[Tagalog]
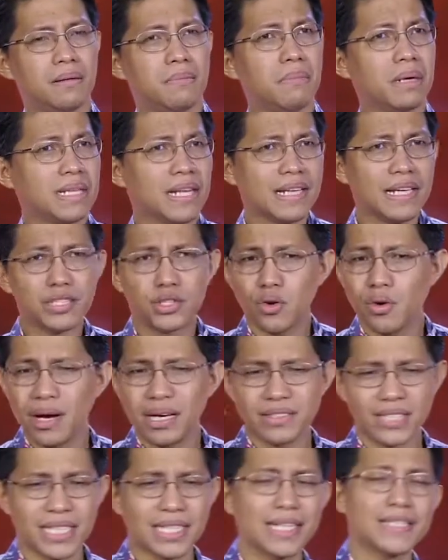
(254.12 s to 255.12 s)
Madalas ko
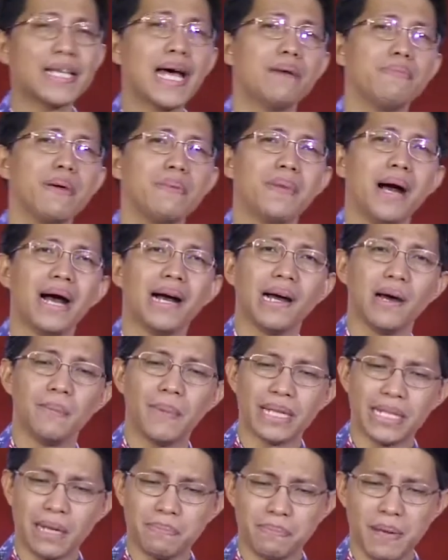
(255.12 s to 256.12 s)
ang sinasabi mga
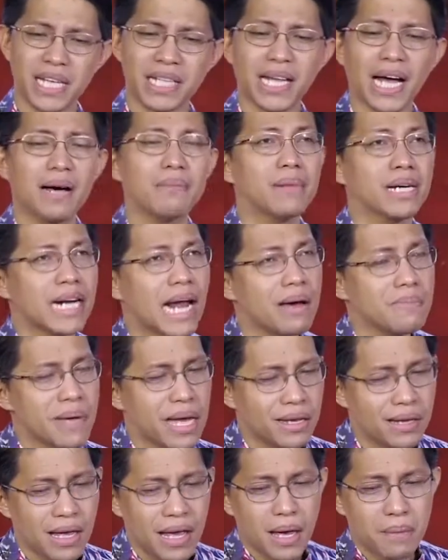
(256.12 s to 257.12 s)
kapatid,
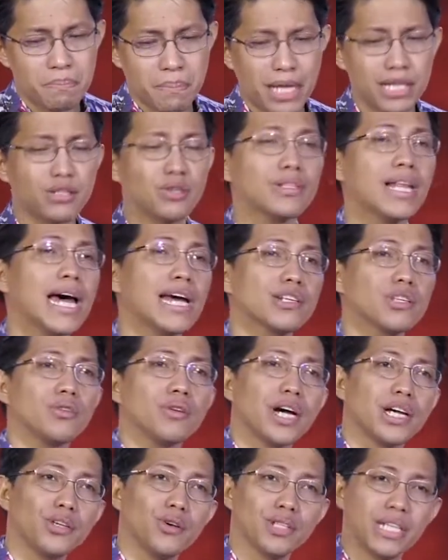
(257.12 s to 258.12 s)
pinakamaraming
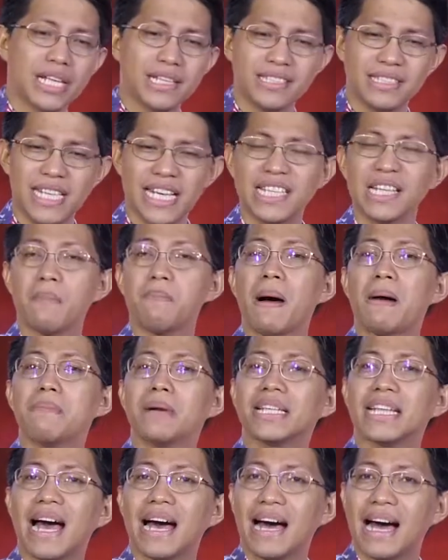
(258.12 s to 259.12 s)
milyonaryo ngayon hindi na
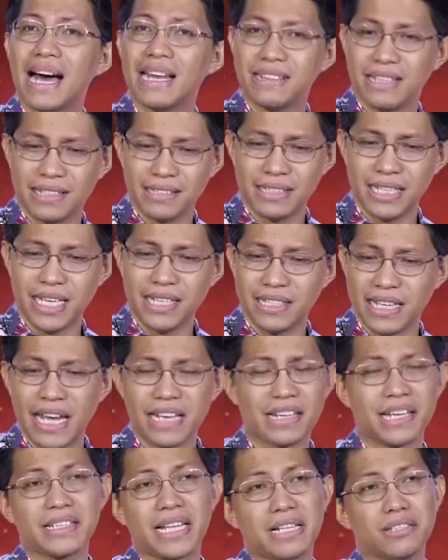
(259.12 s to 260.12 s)
pamanahan, hindi
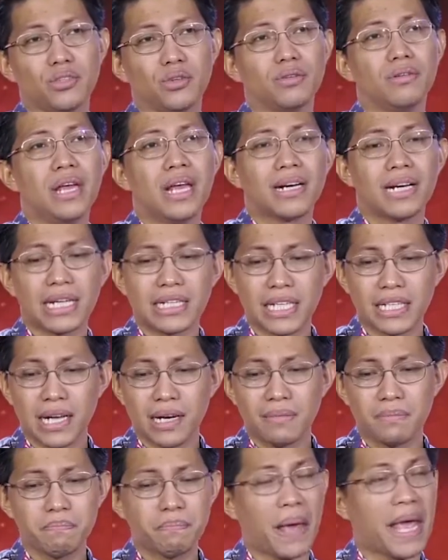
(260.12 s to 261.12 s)
inherited yung
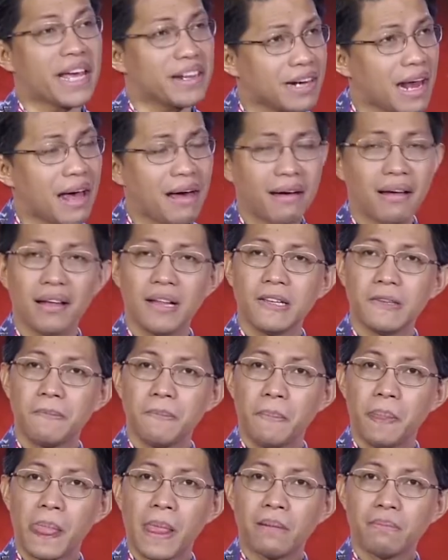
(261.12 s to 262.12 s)
kanilang pera.
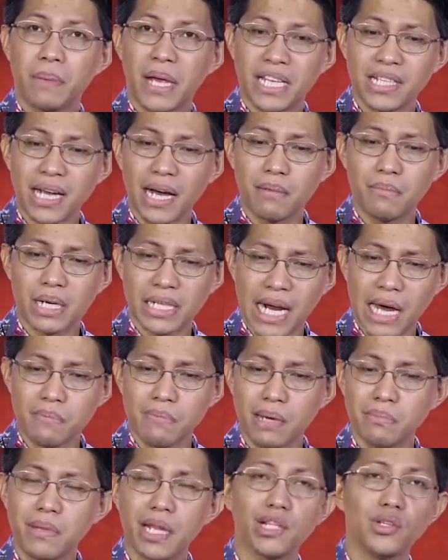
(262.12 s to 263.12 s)

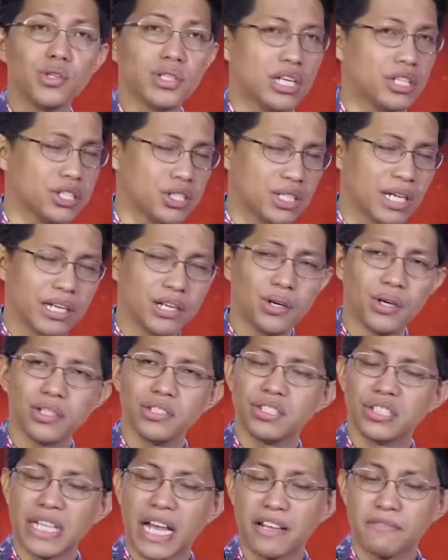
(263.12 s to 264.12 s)
Pinakamaraming millionaires
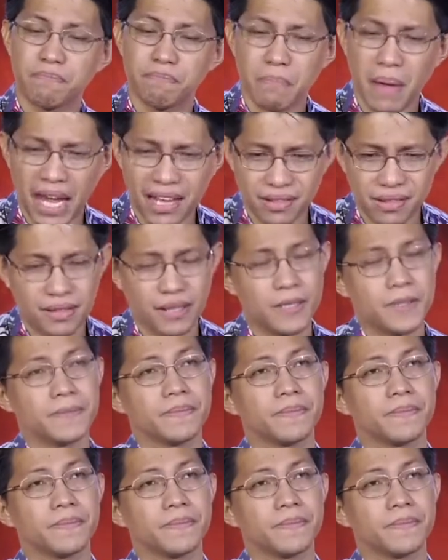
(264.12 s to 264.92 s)
ngayon, self-made.